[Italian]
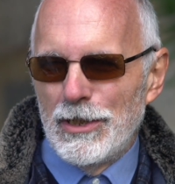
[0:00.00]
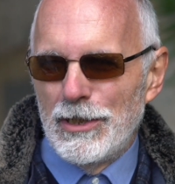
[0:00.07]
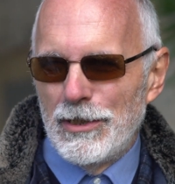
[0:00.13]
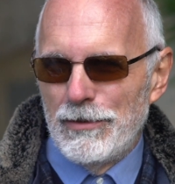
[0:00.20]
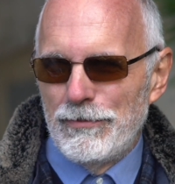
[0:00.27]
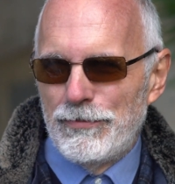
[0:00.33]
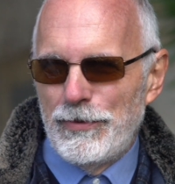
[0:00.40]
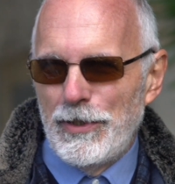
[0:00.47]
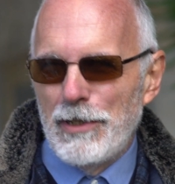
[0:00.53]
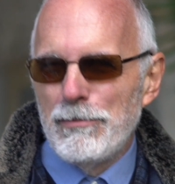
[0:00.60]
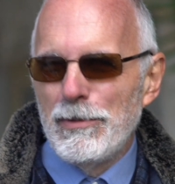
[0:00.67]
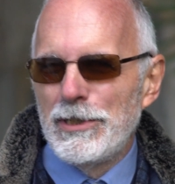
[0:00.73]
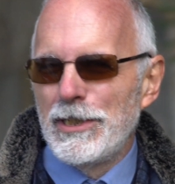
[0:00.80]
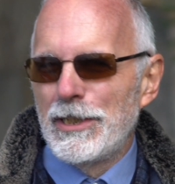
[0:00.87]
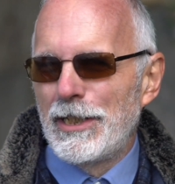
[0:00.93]
eh,
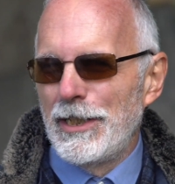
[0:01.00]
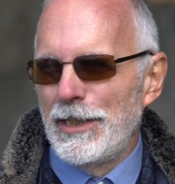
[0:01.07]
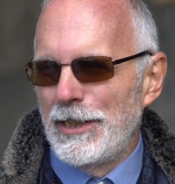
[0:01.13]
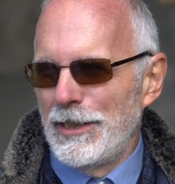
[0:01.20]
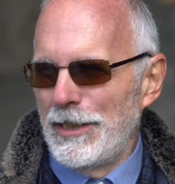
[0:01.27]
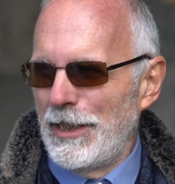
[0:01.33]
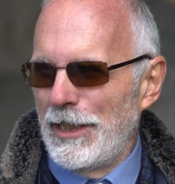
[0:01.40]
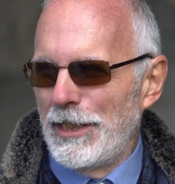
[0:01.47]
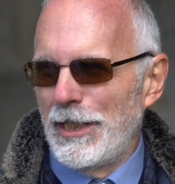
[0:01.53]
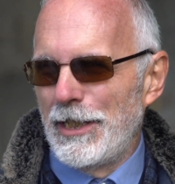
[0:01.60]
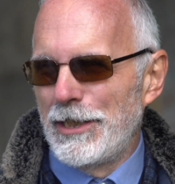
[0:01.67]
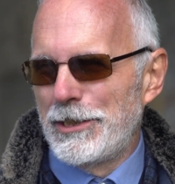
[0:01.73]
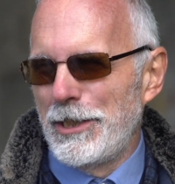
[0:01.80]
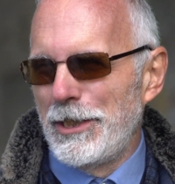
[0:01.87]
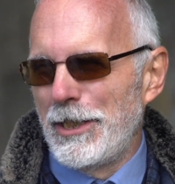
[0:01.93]
fermati che è,
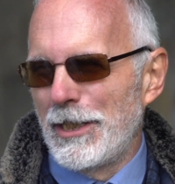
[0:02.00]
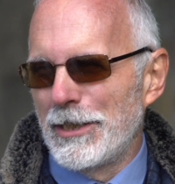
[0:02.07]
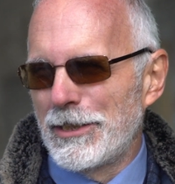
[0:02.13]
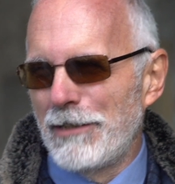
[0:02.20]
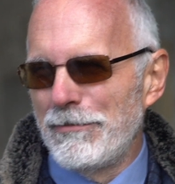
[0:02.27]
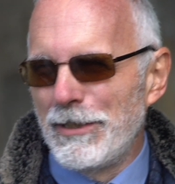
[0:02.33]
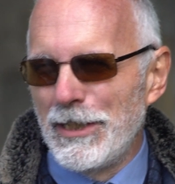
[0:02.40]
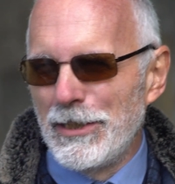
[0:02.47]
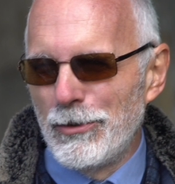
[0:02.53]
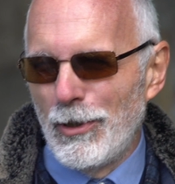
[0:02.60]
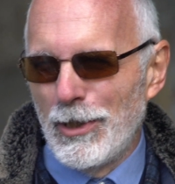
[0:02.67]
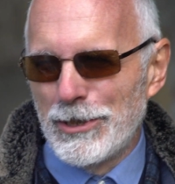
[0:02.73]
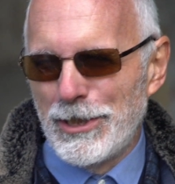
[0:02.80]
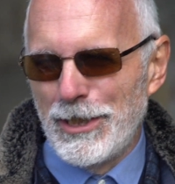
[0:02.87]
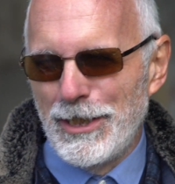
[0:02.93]
è, sera, sta venendo
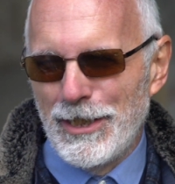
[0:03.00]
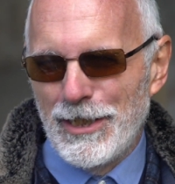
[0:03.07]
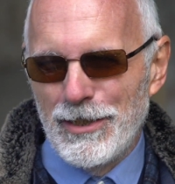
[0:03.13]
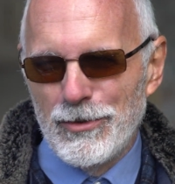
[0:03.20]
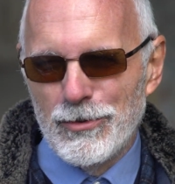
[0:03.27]
la sera,